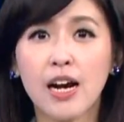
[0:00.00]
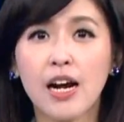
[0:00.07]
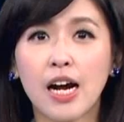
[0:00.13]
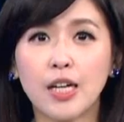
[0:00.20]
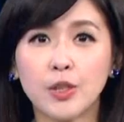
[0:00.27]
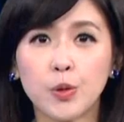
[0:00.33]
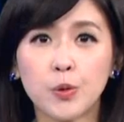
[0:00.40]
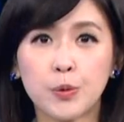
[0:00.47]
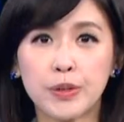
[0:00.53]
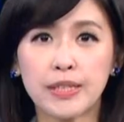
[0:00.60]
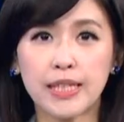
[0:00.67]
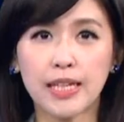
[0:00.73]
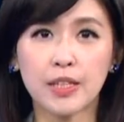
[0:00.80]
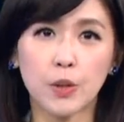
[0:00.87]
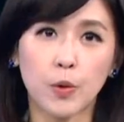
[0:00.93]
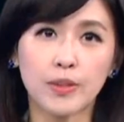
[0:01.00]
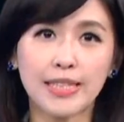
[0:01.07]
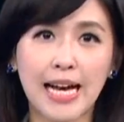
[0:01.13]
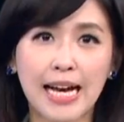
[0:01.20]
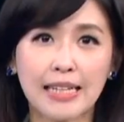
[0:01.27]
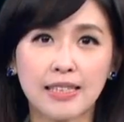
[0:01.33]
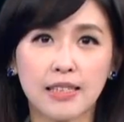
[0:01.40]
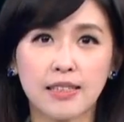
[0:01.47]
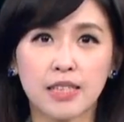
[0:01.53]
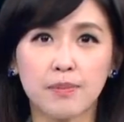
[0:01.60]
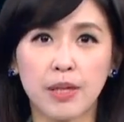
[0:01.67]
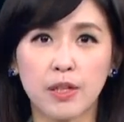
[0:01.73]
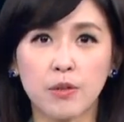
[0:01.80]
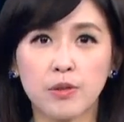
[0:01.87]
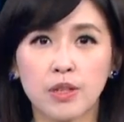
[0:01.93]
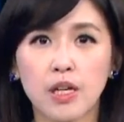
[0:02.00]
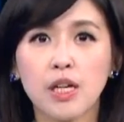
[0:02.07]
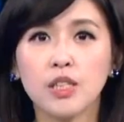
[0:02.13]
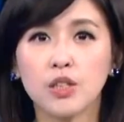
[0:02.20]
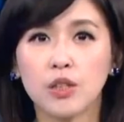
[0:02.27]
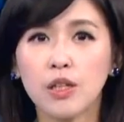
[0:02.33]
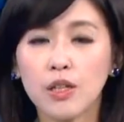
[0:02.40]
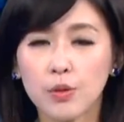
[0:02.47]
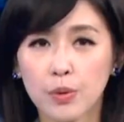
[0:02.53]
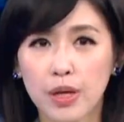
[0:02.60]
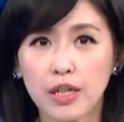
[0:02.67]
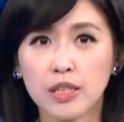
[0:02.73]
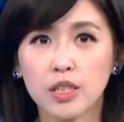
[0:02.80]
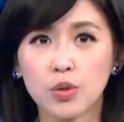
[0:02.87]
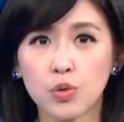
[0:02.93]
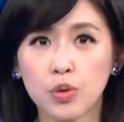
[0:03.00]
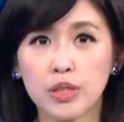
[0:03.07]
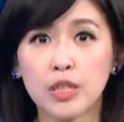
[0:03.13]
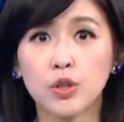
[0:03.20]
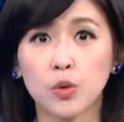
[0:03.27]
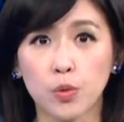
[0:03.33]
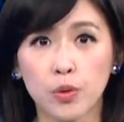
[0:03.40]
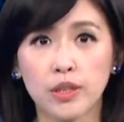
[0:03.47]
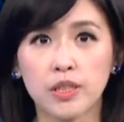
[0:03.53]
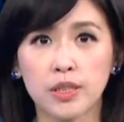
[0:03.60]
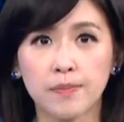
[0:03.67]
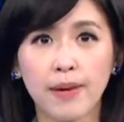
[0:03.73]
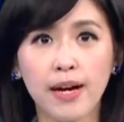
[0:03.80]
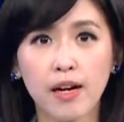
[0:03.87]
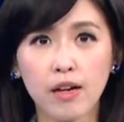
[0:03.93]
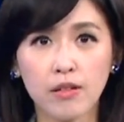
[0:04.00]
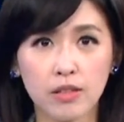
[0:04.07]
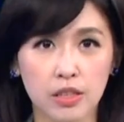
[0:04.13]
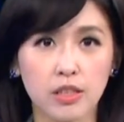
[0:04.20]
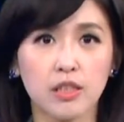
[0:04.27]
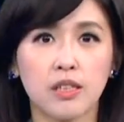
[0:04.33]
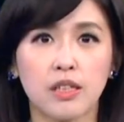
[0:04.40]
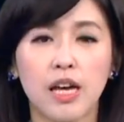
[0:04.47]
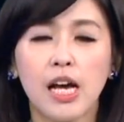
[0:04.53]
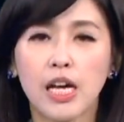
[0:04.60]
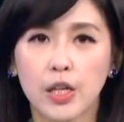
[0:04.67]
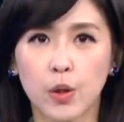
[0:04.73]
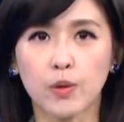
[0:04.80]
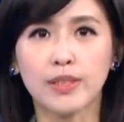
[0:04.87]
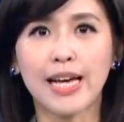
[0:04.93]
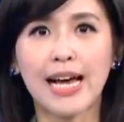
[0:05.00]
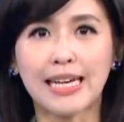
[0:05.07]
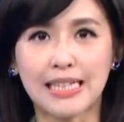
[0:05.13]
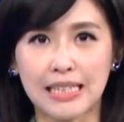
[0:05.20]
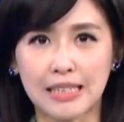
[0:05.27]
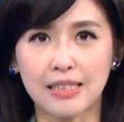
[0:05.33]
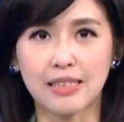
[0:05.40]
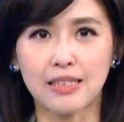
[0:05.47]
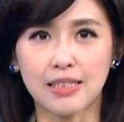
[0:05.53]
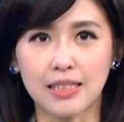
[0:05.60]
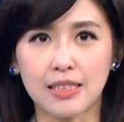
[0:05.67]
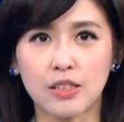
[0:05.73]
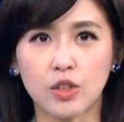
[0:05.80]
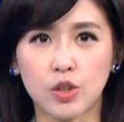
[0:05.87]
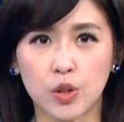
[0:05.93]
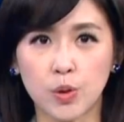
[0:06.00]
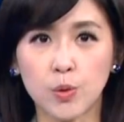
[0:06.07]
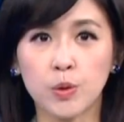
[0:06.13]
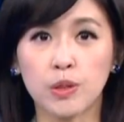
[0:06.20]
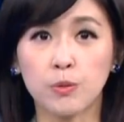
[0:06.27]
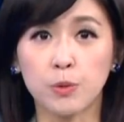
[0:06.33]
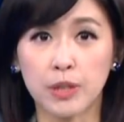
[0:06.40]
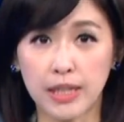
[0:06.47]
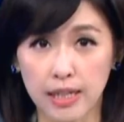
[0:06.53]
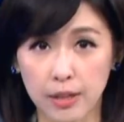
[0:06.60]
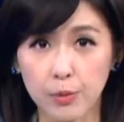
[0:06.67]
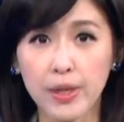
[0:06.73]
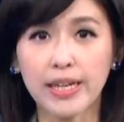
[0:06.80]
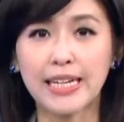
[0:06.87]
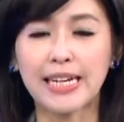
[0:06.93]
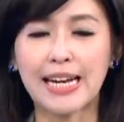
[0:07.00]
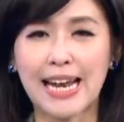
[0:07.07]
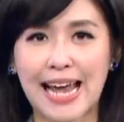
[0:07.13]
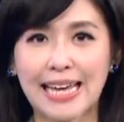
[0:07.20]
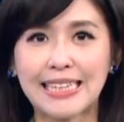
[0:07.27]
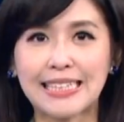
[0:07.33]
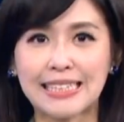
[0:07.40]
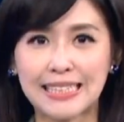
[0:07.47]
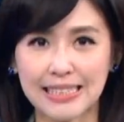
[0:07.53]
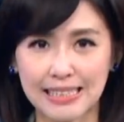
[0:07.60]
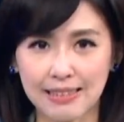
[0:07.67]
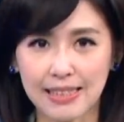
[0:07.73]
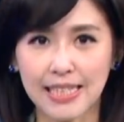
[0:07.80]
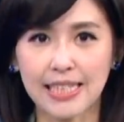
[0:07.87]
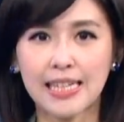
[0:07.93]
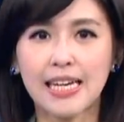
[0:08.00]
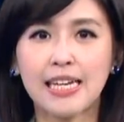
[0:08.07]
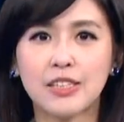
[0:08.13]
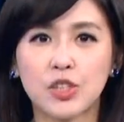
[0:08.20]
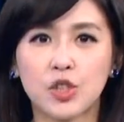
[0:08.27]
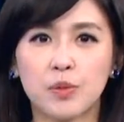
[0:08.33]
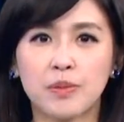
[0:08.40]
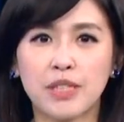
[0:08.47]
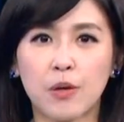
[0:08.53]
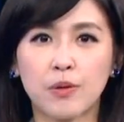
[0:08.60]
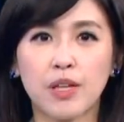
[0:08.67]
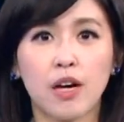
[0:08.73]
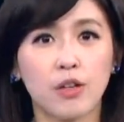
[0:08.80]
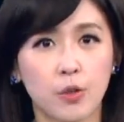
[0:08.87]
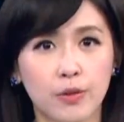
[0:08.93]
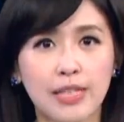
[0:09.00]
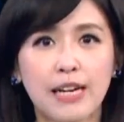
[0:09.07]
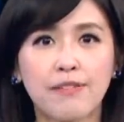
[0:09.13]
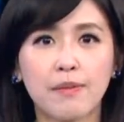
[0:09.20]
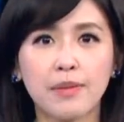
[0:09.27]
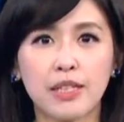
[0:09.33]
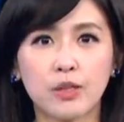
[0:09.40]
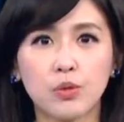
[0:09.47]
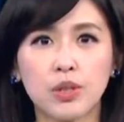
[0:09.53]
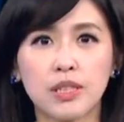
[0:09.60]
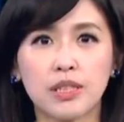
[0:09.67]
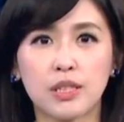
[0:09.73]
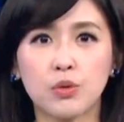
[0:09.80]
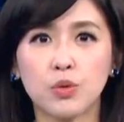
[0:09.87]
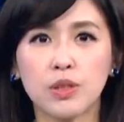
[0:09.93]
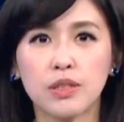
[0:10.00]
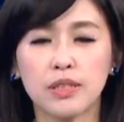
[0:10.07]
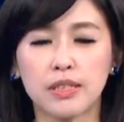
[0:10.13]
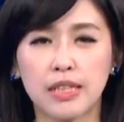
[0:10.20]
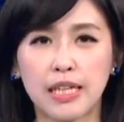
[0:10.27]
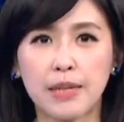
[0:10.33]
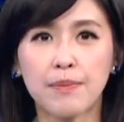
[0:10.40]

而九五无铅油价上次每公升二十六元是去年九月十八号的事，油价已是近十五五个月以来的新低。这是我们掌握到油价方面的最新讯息。